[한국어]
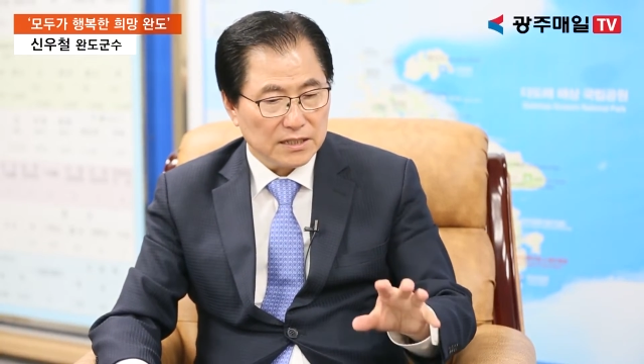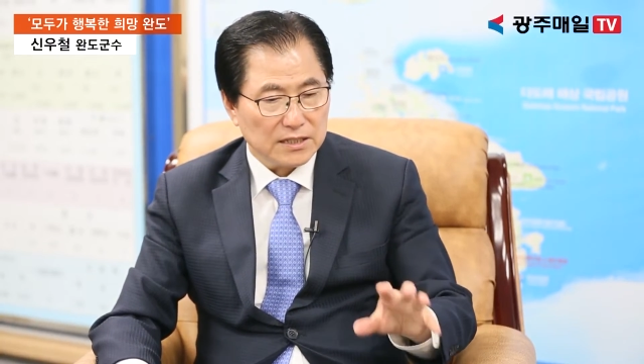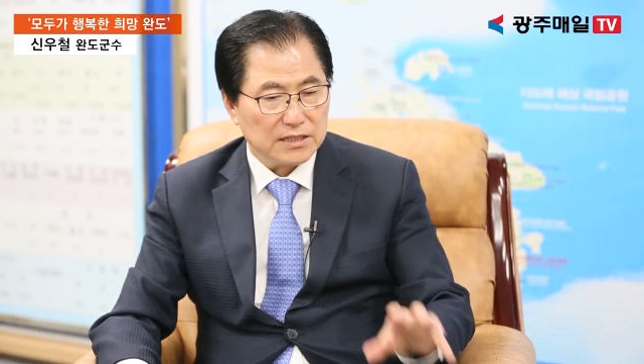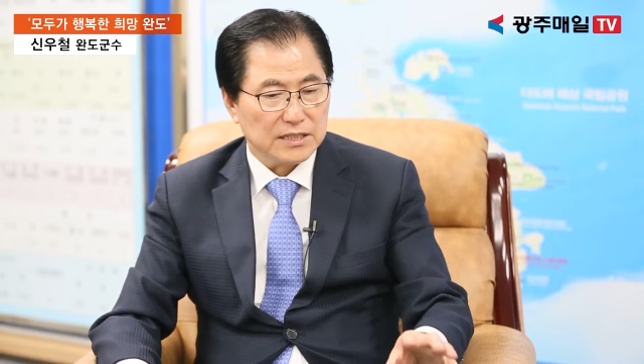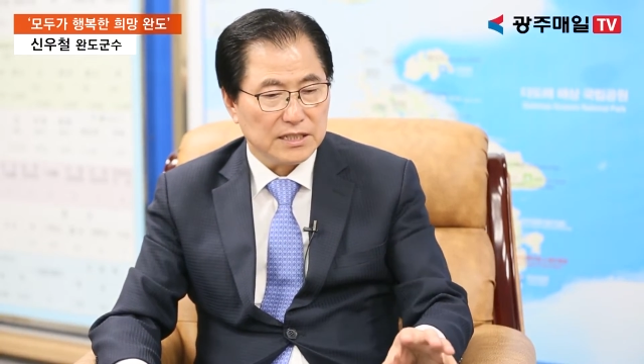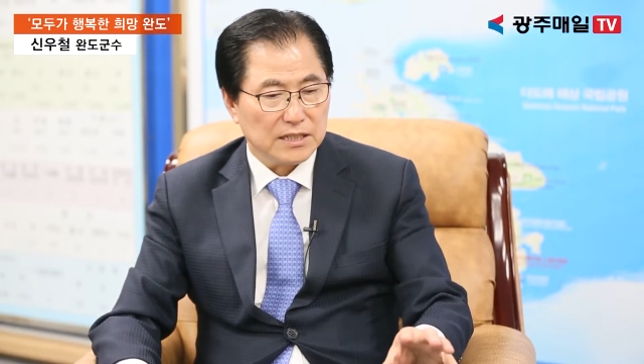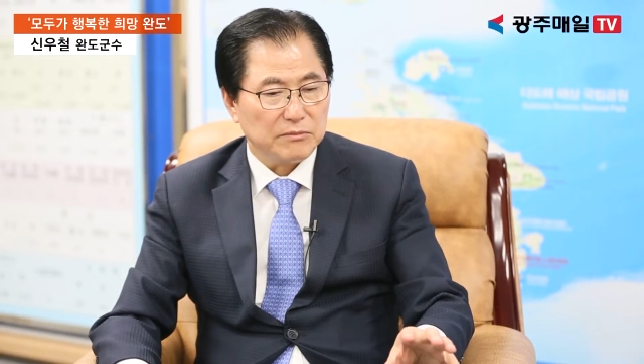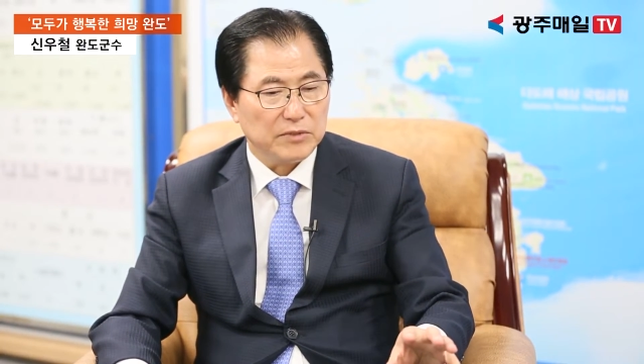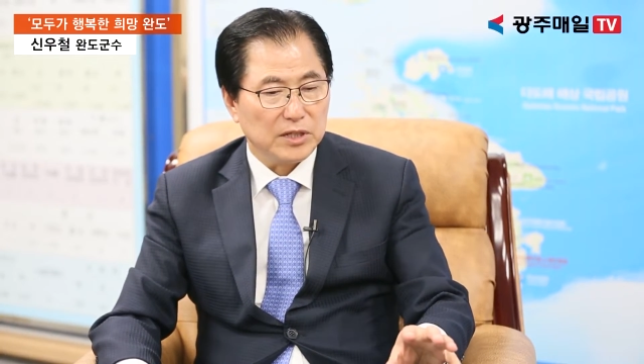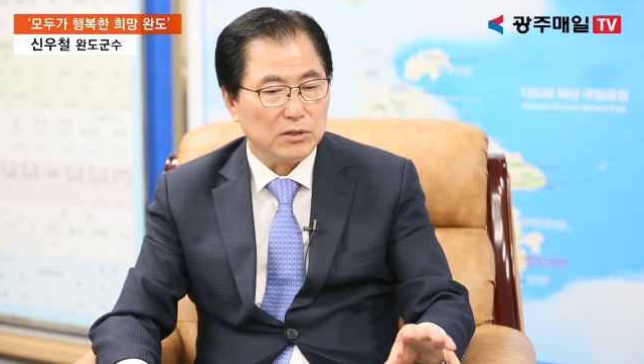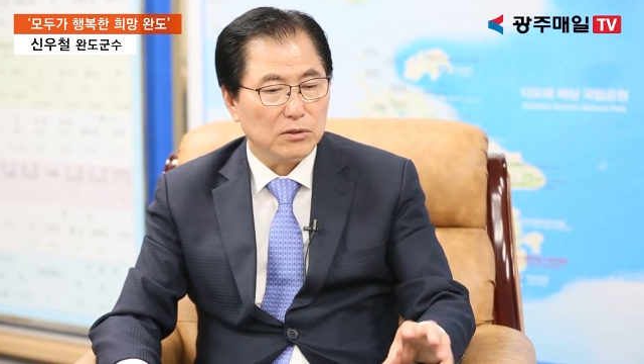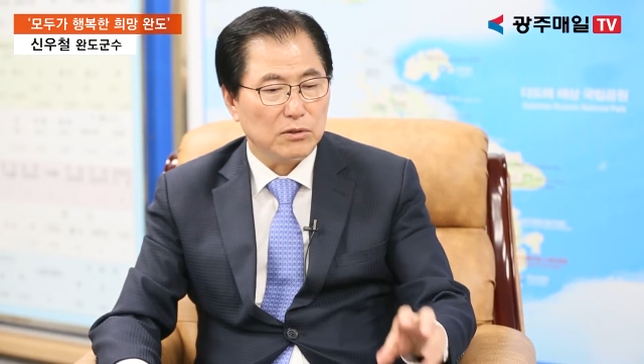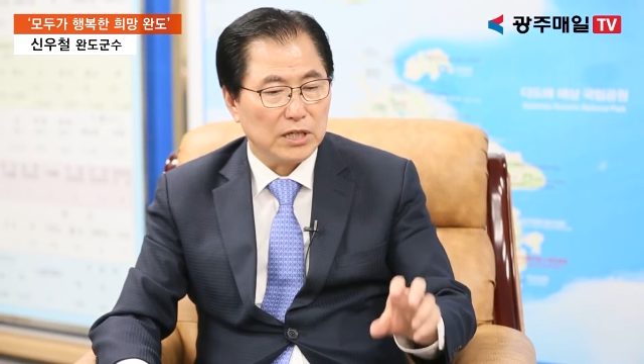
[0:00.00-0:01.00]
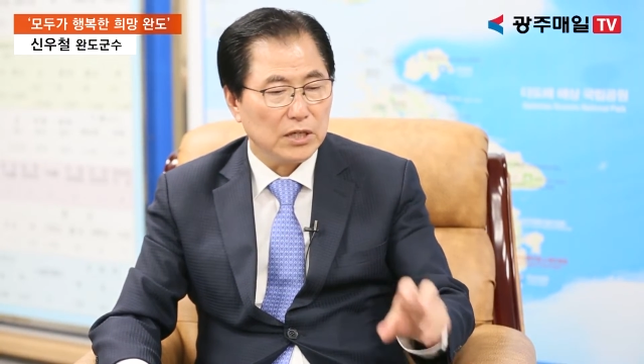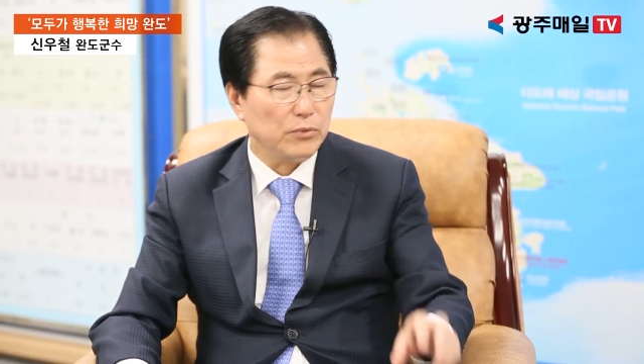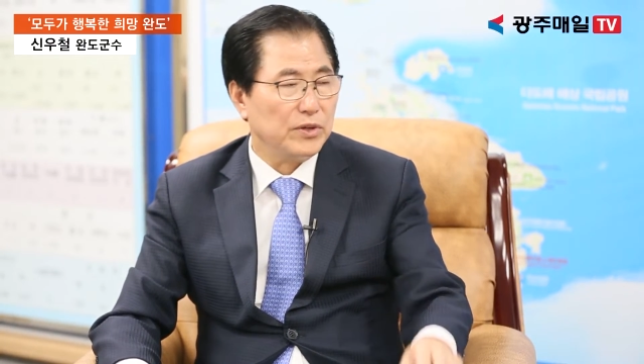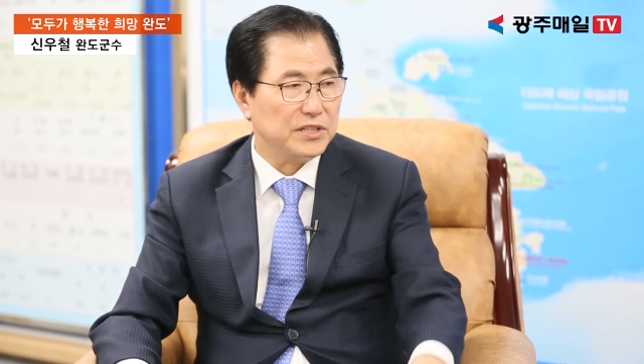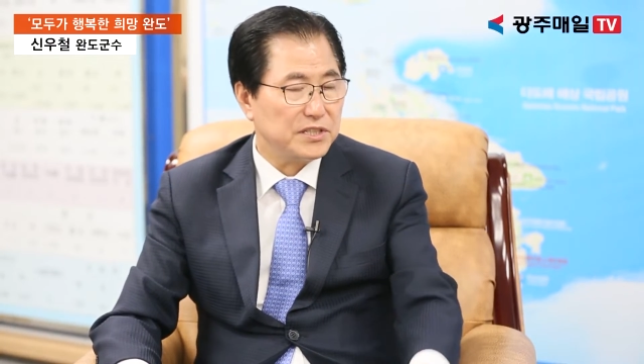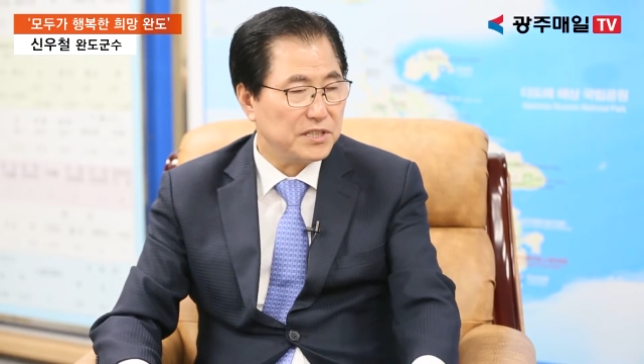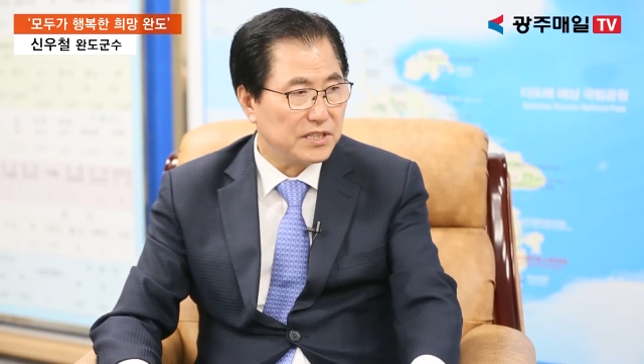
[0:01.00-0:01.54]
이제야말로
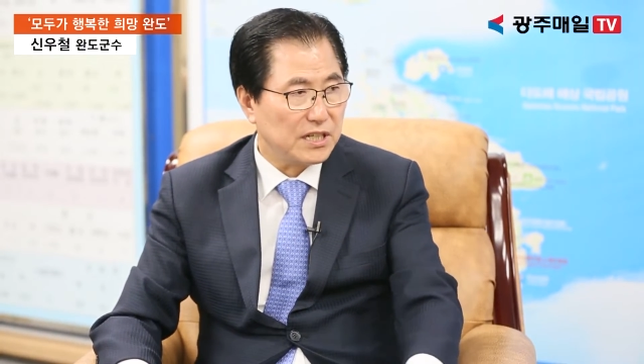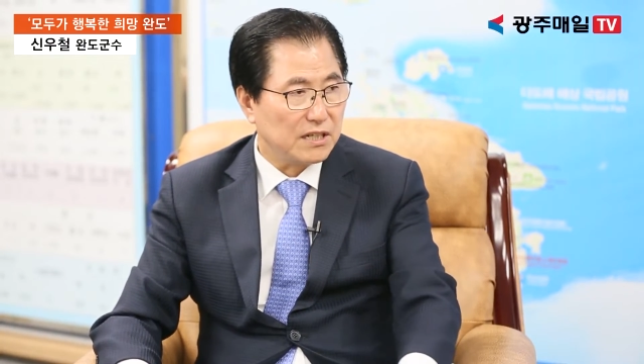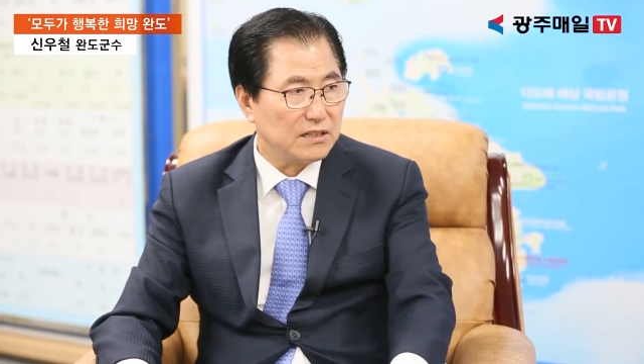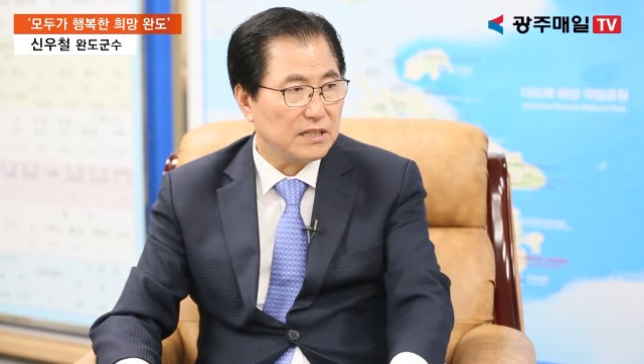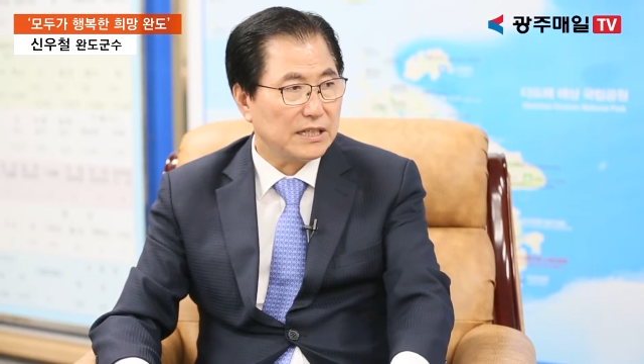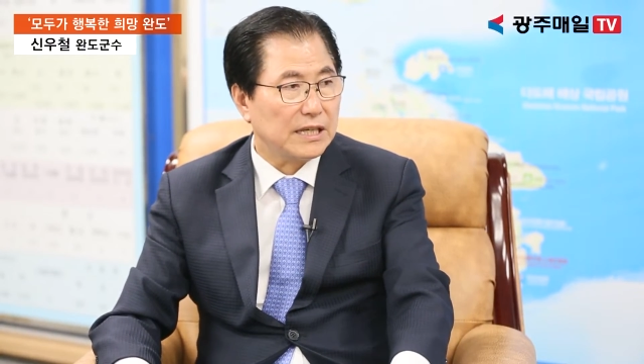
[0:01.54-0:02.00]
해외 시장을